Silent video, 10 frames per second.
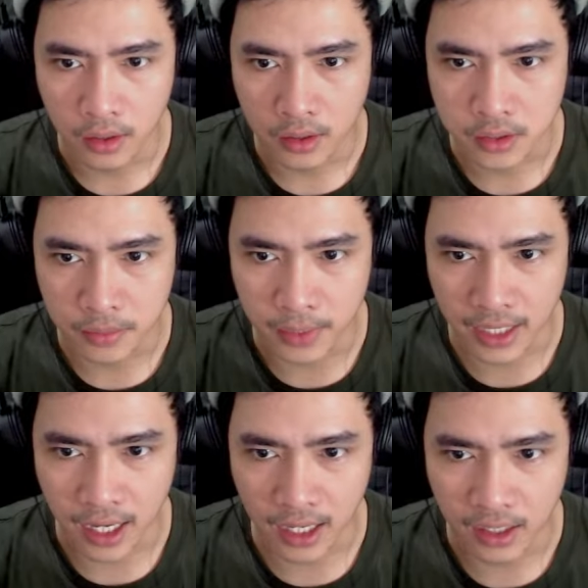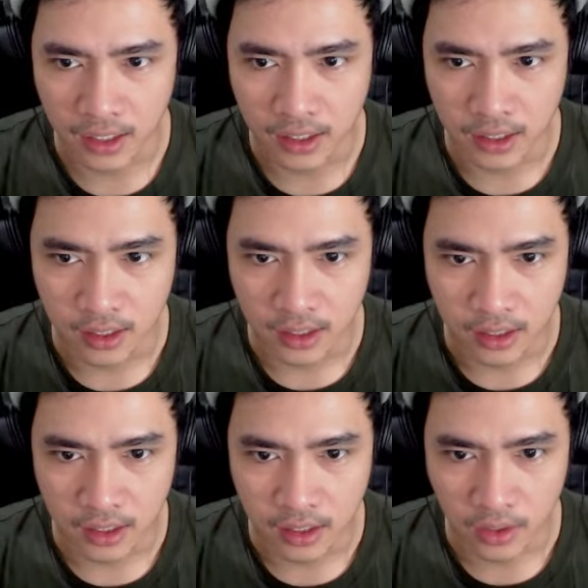Sebentar.
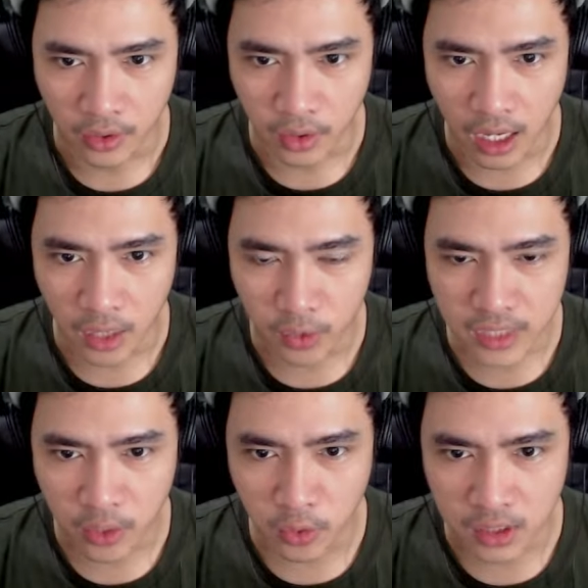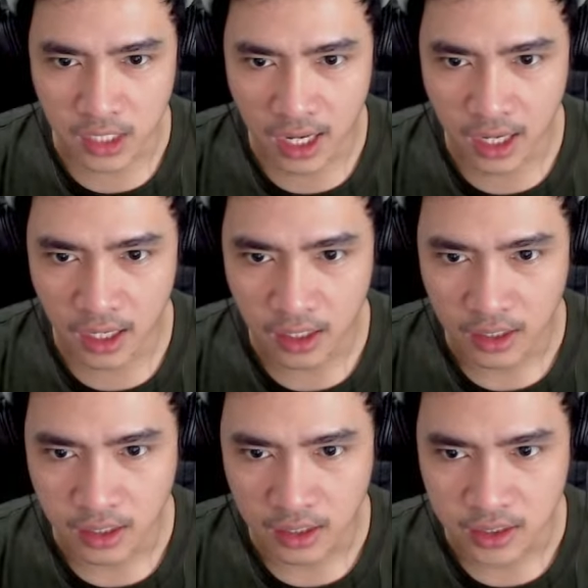Aku takutnya
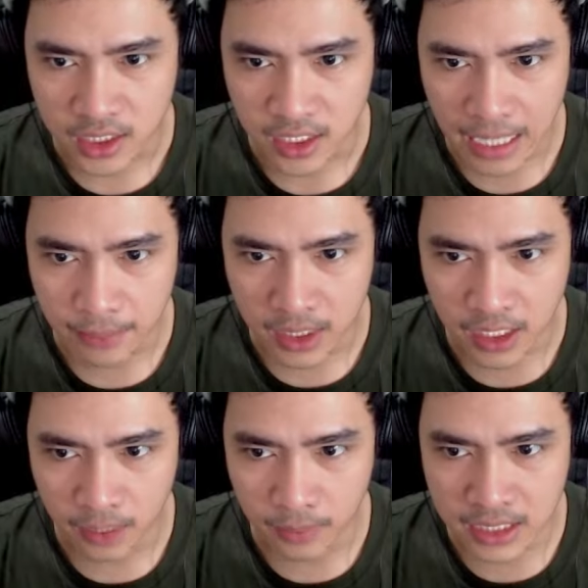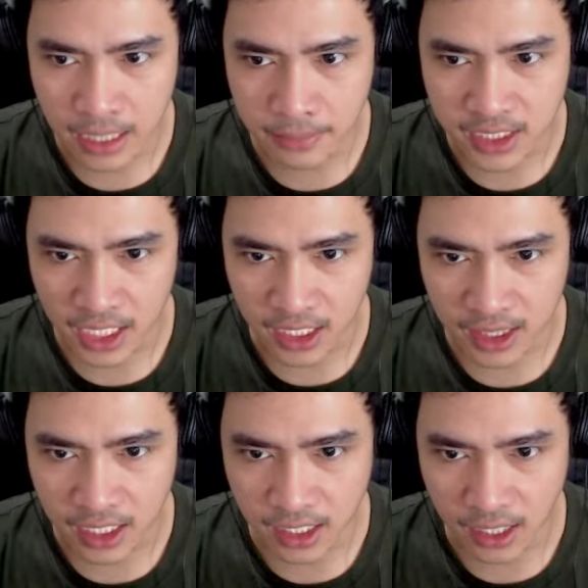Si kapten ini menjam scare
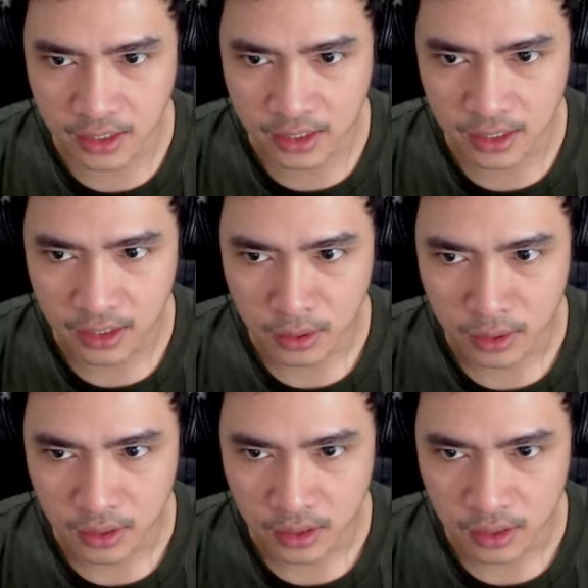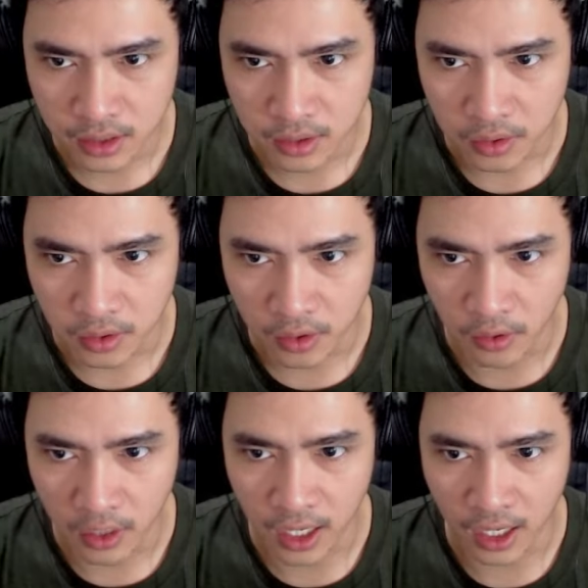kita, guys. Oh,
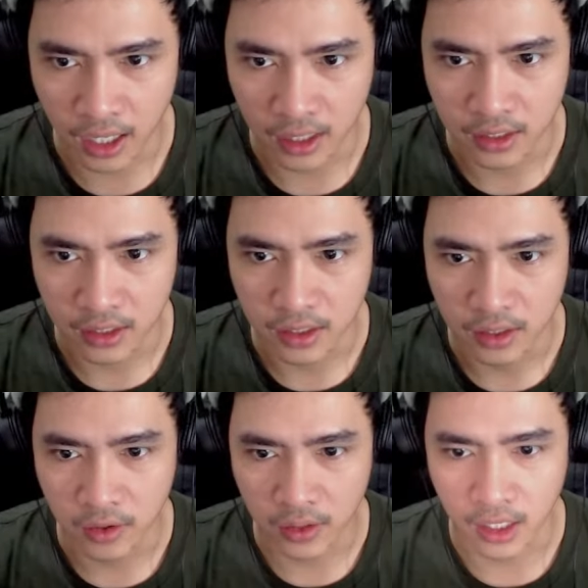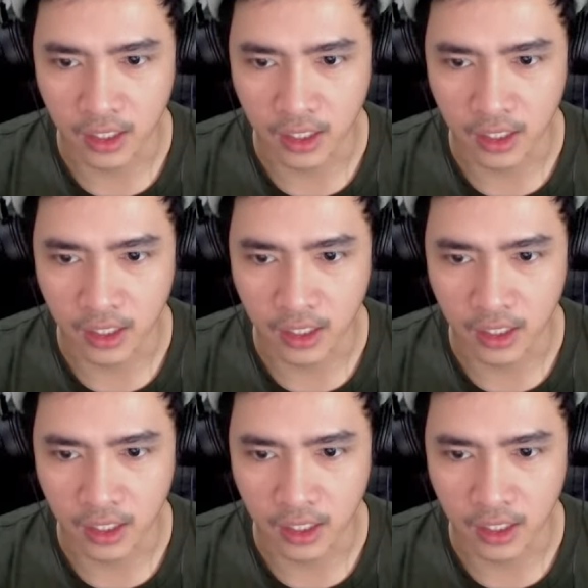enggak, enggak. Oke. Okay.